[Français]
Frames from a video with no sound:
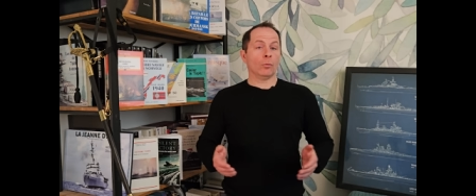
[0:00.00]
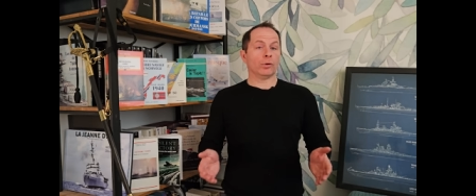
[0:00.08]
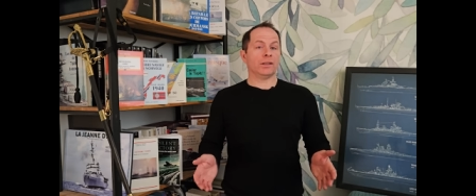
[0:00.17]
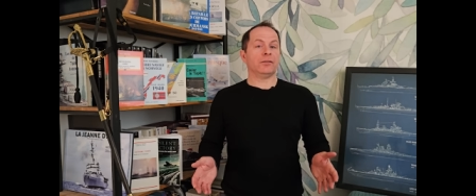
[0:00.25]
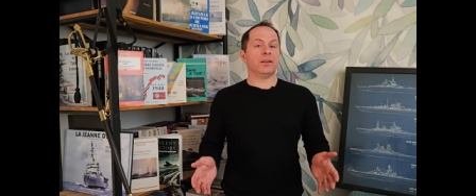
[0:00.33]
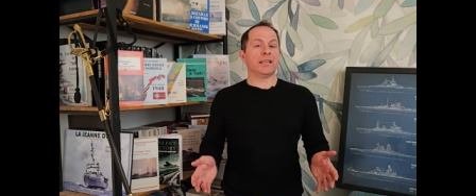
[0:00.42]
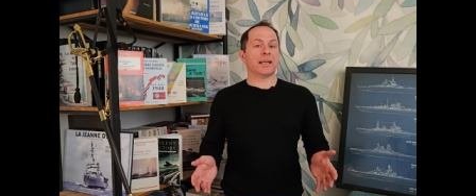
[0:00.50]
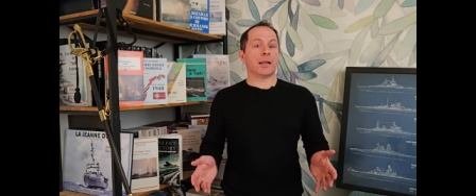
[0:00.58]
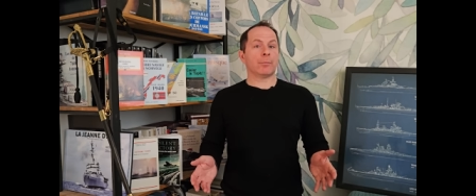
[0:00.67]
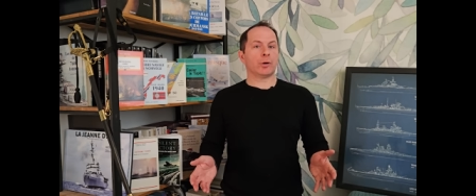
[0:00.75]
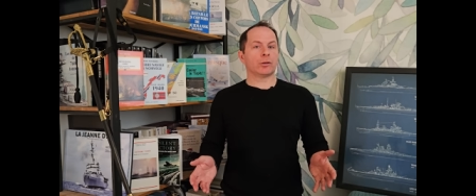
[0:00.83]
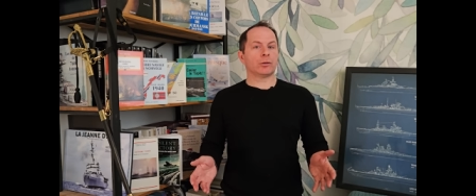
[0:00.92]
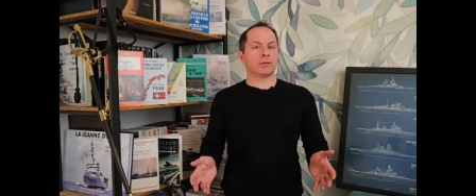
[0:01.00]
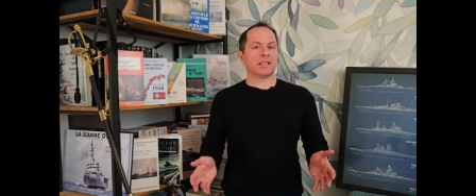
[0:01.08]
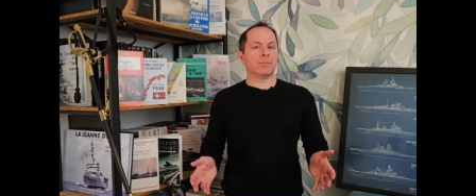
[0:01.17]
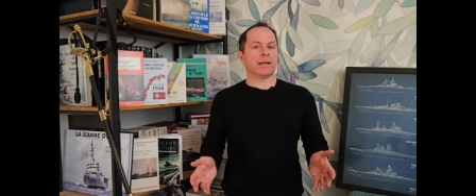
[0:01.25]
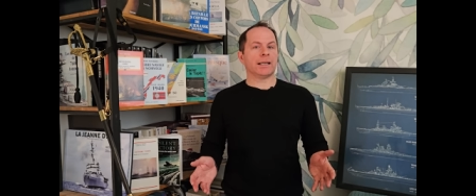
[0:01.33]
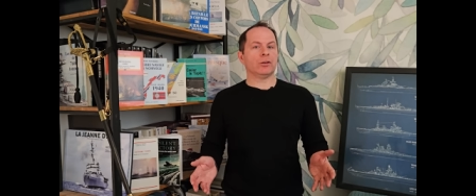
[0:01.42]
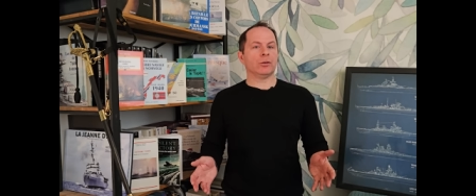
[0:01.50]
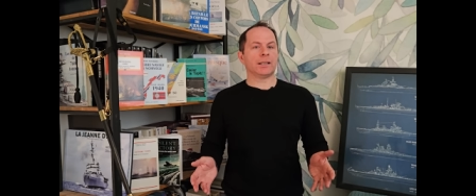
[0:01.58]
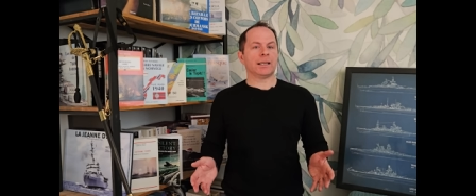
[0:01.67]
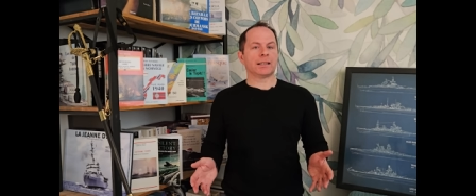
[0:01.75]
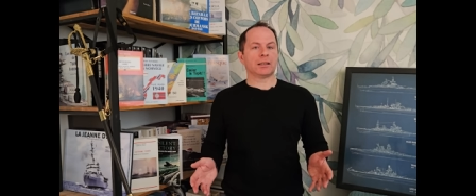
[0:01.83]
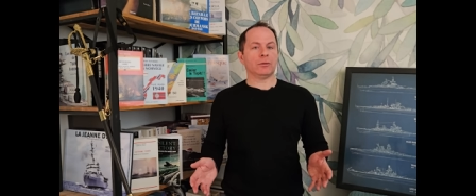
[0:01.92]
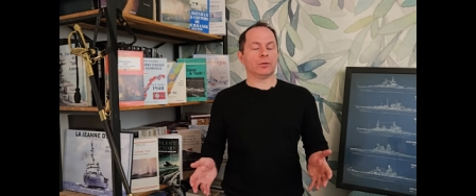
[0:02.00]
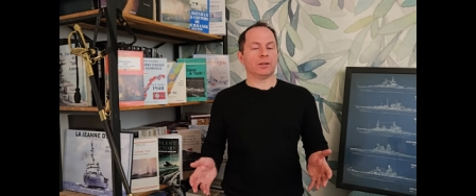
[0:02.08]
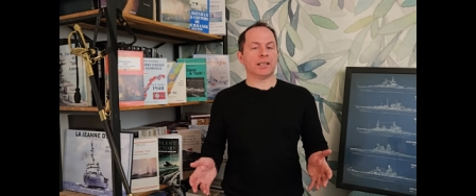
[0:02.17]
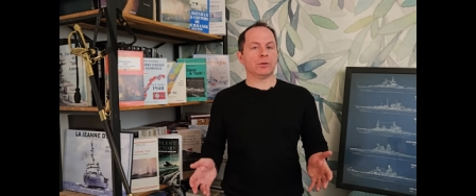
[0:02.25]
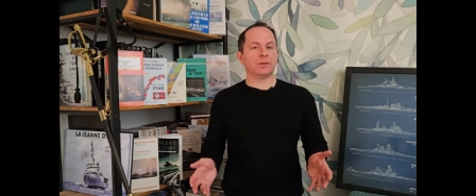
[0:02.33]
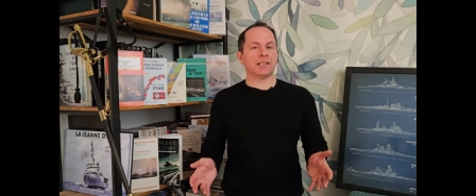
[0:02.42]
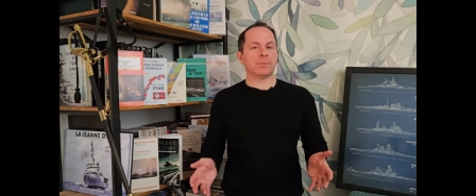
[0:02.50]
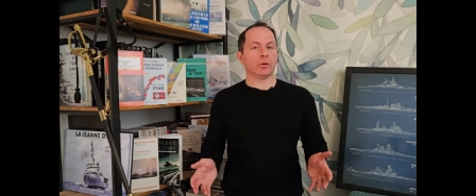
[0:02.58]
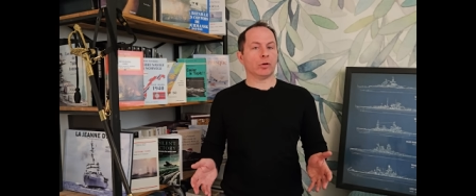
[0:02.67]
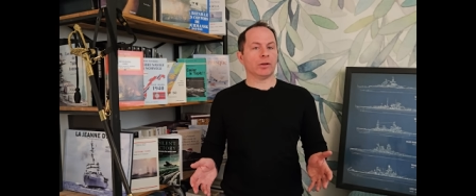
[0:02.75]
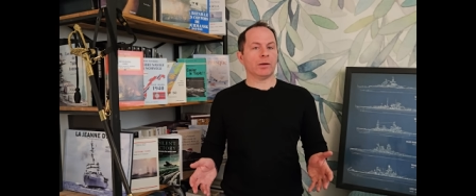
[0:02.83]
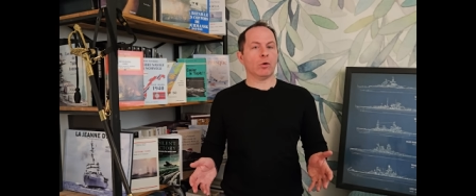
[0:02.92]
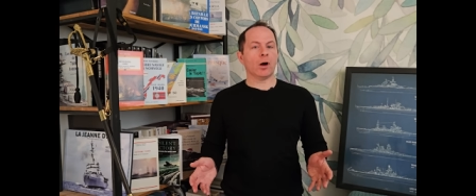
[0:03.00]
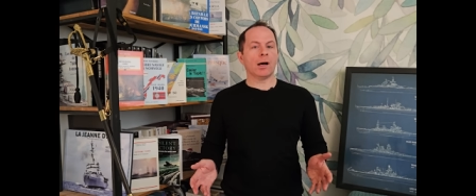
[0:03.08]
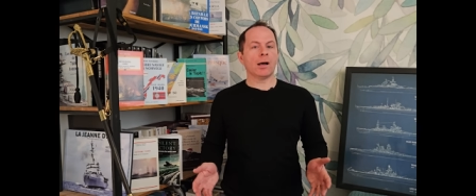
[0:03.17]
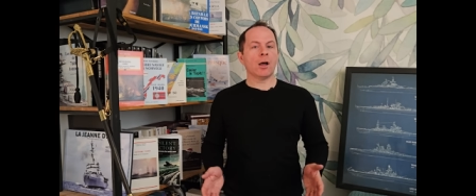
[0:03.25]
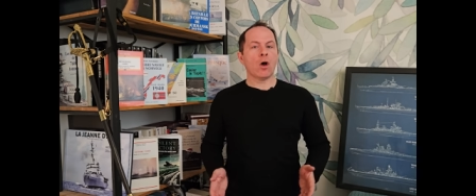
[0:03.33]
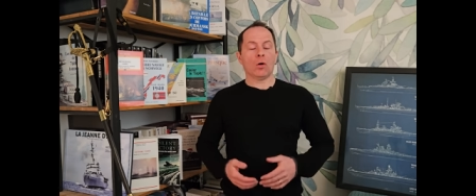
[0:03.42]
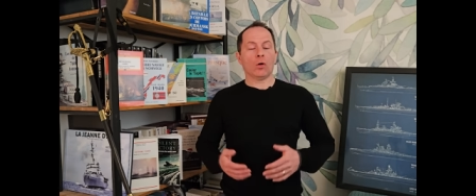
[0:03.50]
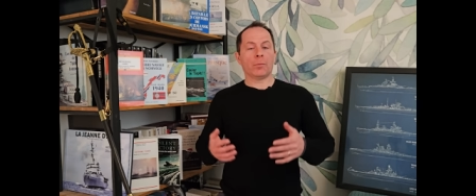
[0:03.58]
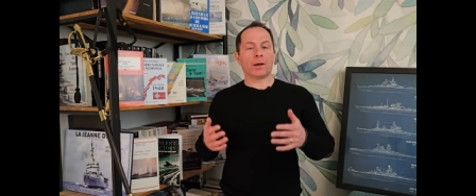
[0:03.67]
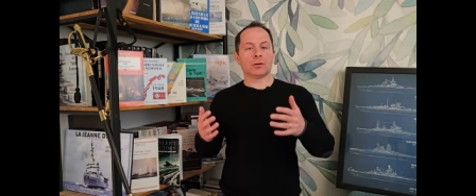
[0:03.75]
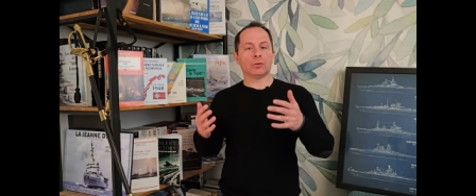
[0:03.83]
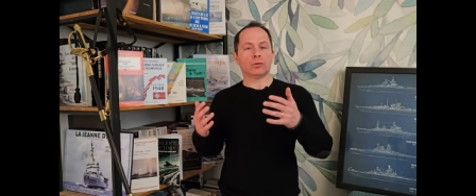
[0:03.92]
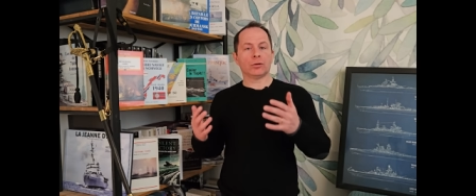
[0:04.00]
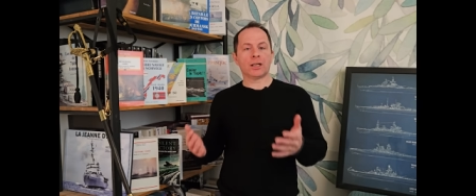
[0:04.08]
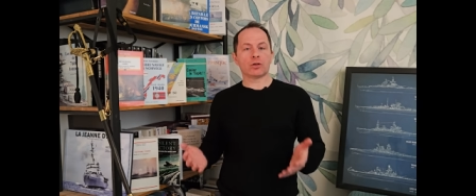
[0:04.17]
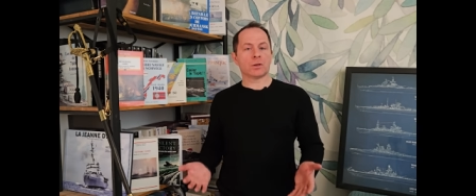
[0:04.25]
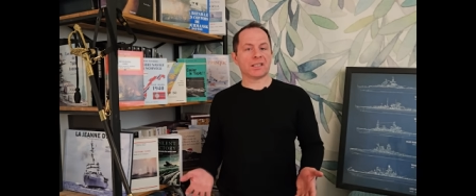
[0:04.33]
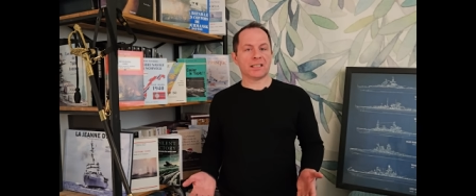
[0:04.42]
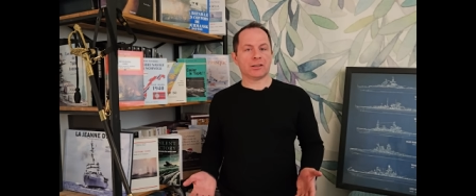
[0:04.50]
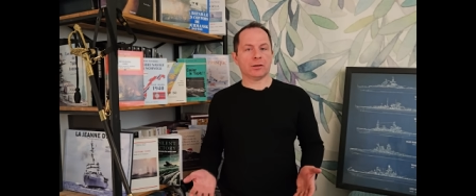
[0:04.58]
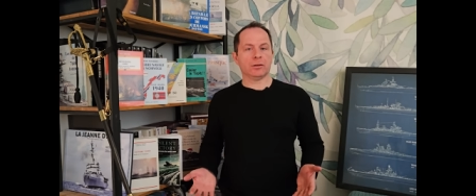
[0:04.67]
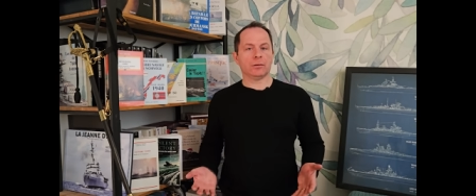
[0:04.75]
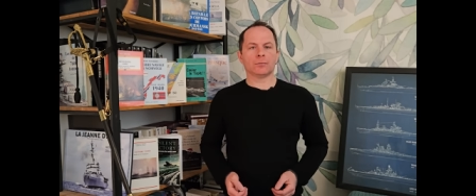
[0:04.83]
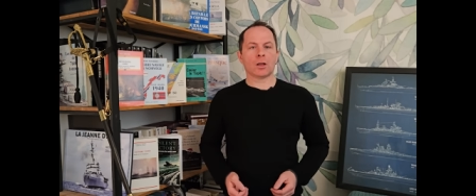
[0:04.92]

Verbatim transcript: Pour définir l'importance des marines de guerre qui furent négociées pendant des mois, on parle de tonnage Washington.